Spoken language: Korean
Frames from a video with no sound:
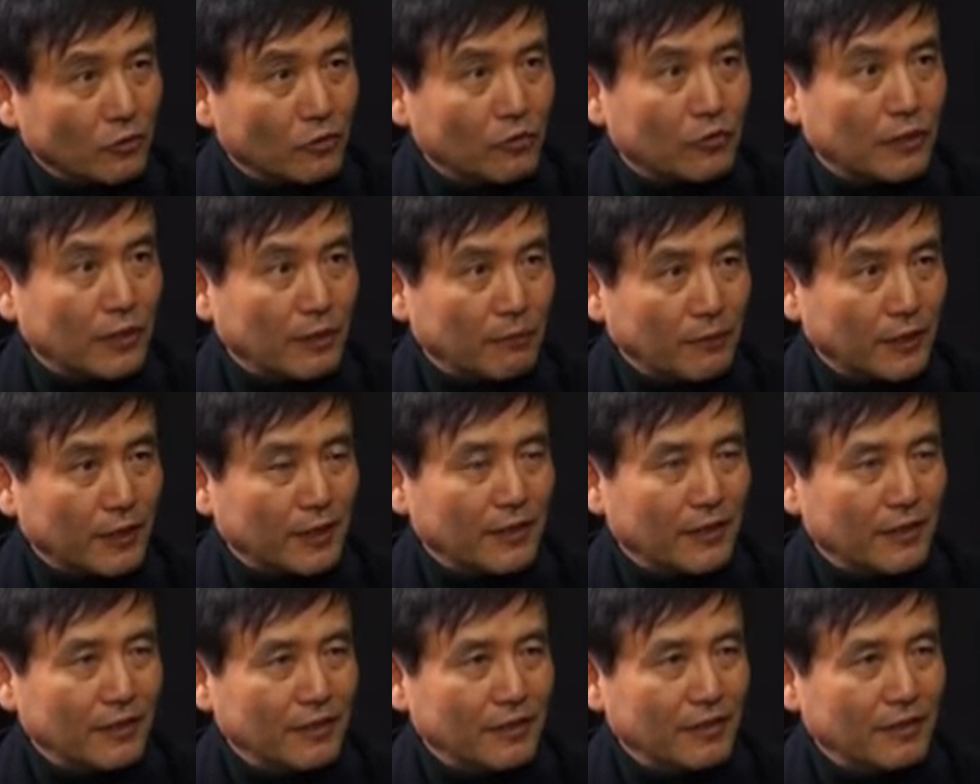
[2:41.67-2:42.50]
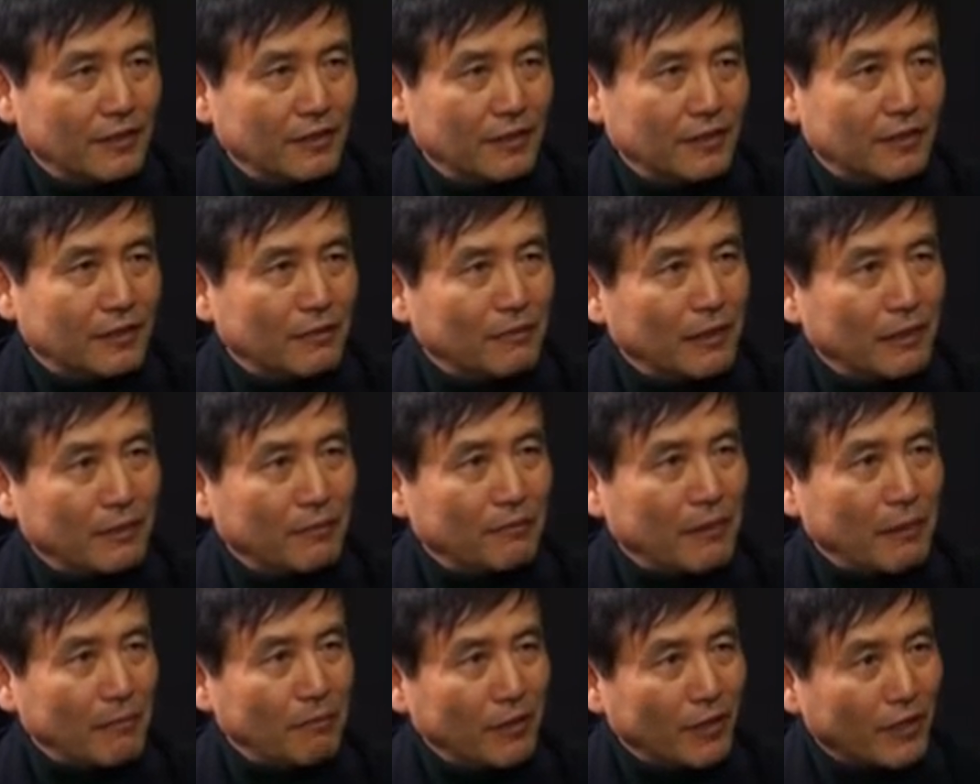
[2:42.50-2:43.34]
정도 됩니까? 그럼 한
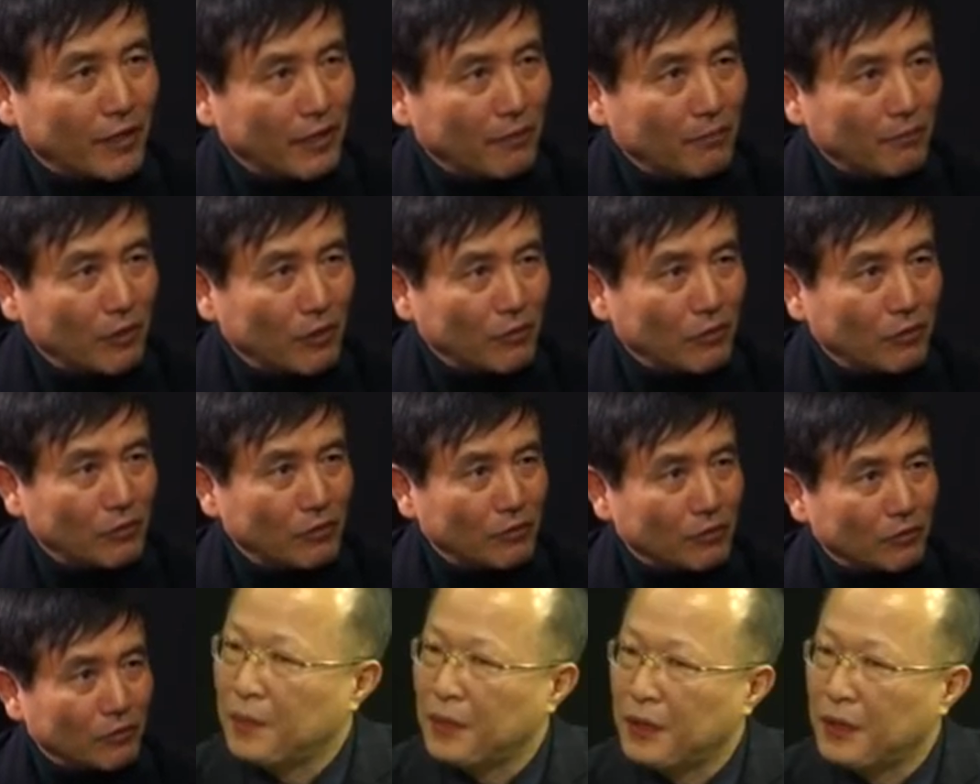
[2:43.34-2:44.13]
몇 명에 한 명꼴 정도?